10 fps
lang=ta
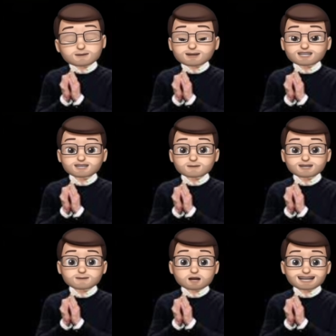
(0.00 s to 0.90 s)
டன்
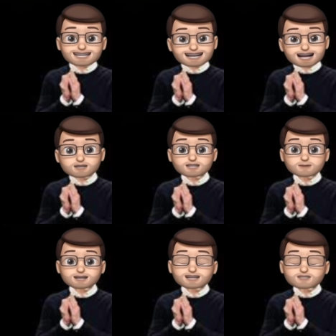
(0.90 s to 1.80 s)
அப்படின்னு கொடுத்துட்டா
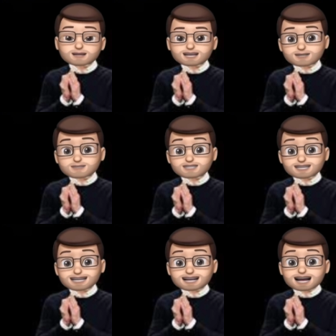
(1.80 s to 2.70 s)
ஸோ
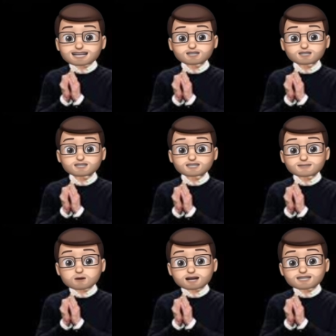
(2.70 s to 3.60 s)
இப்போ நான் ஷேர்
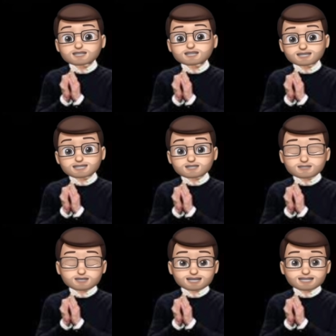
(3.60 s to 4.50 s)
பண்ணும்போது எதை ஹைலைட்
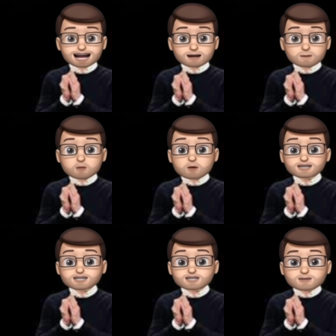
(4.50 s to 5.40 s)
பண்ணணும்னு நினச்சினோ அது மட்டும்
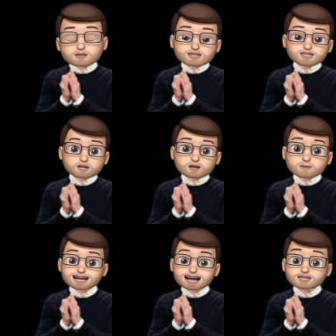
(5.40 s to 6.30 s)
ஜூம் டவுட்டாக
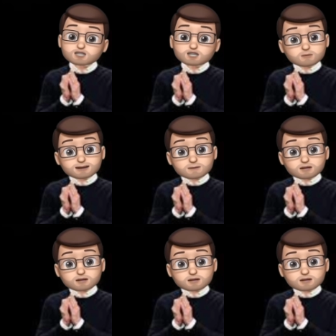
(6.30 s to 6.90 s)
தெரியும் தேங்க்யூ